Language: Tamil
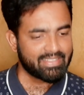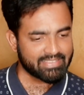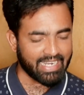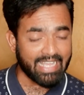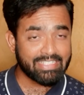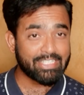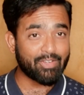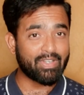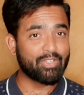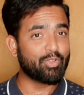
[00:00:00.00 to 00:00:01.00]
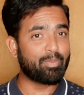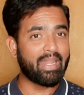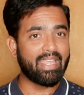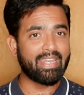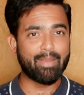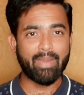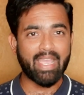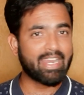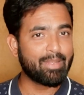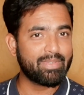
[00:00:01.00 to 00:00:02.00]
ஸ்க்ராட்ச் லெவல்லேருந்து ஒரு பிளேயர் எப்படி
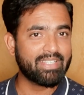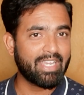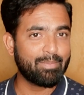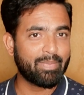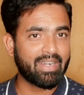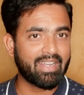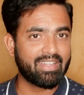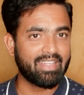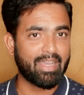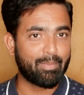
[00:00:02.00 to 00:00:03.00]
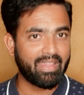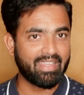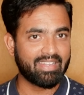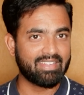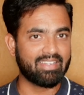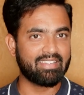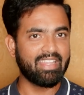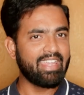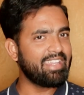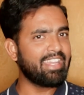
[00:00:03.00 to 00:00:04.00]
அகாடமி ஜாயின் பண்ணுறது
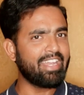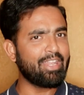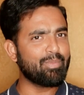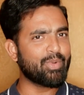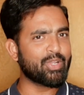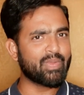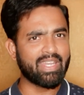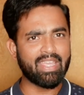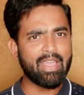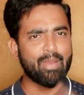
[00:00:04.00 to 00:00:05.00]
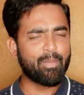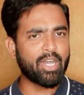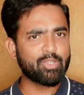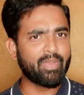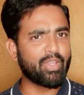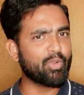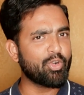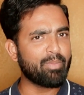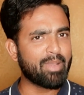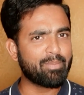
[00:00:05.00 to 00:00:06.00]
அப்படிங்கிறதுலேருந்து இந்தியன் டீம் போகிற வரைய பாத்வே
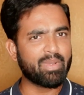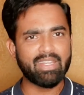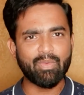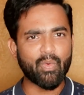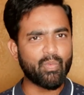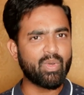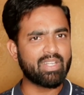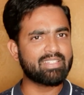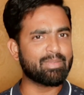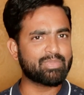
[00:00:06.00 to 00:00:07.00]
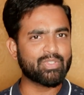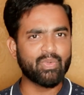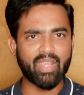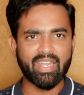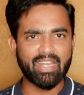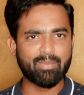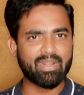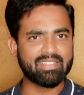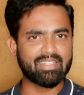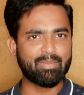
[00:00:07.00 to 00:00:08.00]
ரோட் மேப் மாதிரி ஒவ்வொரு ஸ்டெப்ஸுக்கும் என்னென்ன
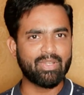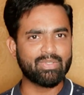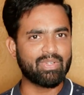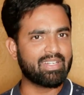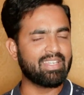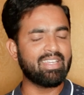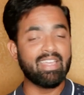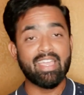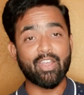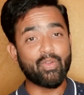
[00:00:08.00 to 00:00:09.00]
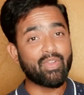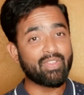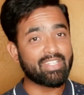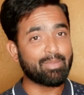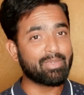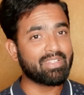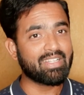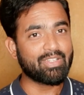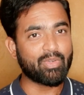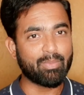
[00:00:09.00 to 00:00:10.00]
ப்ராசஸ் அப்படின்னு சொல்லிட்டு கண்டினியூஸாக நம்ம
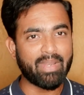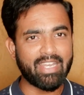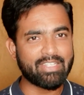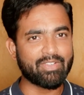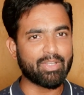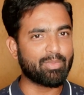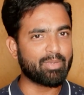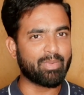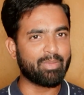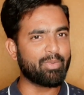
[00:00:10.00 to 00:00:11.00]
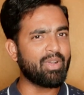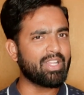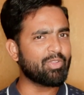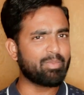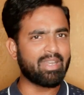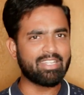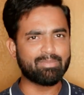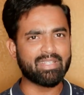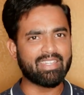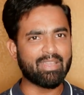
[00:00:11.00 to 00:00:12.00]
வந்து அந்த ஒரு பிளேலிஸ்ட் வந்து அப்லோட் பண்ணிப்போம் அந்த ஒரு
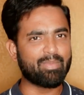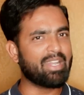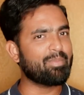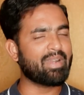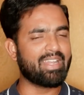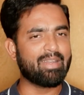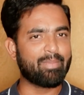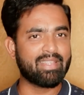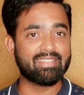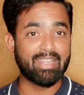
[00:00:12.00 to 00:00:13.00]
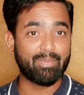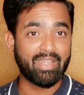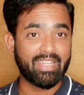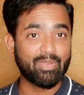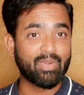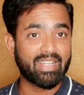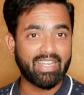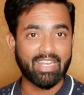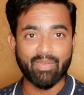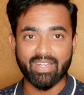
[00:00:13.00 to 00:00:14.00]
பிளேலிஸ்ட் பார்த்திங்க அப்படின்னா இப்போ நான் என்னென்ன பேசுகிறேன் அப்படிங்கிறது உங்களுக்கு
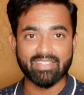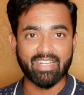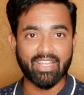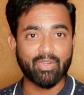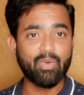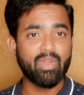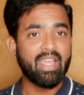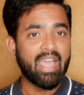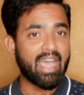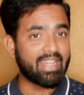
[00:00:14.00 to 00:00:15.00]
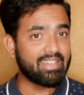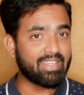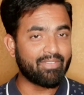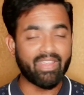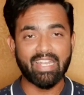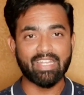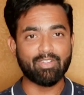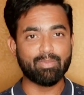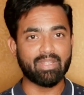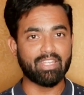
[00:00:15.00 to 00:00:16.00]
கிளியராக அண்டர்ஸ்டாண்ட் ஆகும் அந்த வேலை
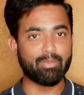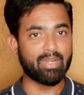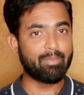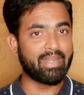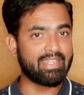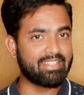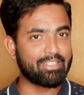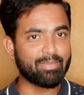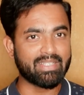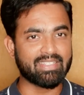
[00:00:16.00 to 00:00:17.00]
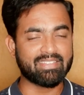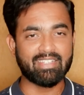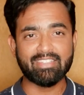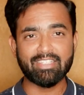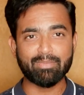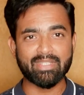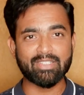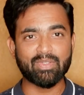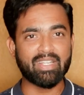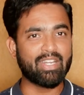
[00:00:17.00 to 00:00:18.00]
தான் வந்து பார்த்திங்க அப்படின்னா இப்போ டிஸ்ட்ரிக்ஸ் மேட்சஸ் டிஸ்ட்ரிக்ஸ்
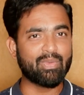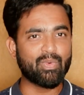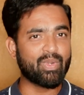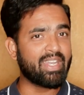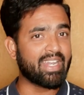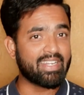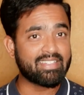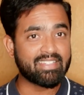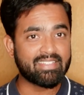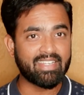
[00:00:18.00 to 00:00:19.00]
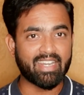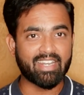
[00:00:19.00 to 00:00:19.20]
மேட்சஸ் வந்து அண்டர் ஃபோர்டீன் அண்டர் சிக்ஸ்டீன்